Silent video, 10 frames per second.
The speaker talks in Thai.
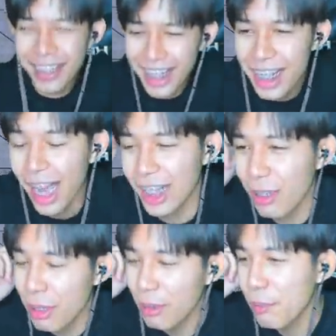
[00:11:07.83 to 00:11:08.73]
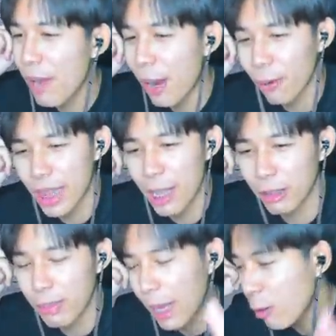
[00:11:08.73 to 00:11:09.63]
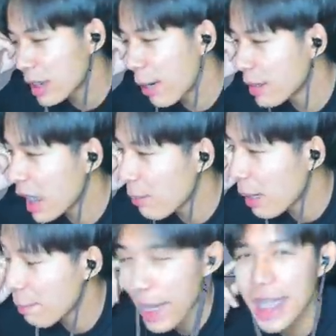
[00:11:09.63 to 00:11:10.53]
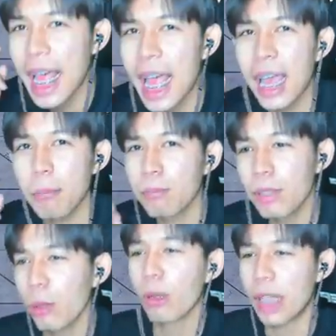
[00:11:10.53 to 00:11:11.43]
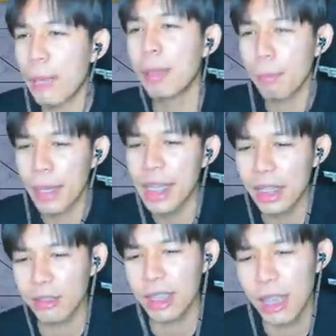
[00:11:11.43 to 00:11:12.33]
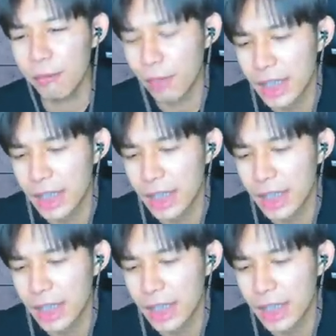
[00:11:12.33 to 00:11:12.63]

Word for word: ใครชอบคลิปนี้ฝากกดไลค์กดติดตามกดแชร์เจอกันใหม่ปีหน้าครับเดี๋ยวลงคลิปละปีละช่วงเนี้ยฝันดีค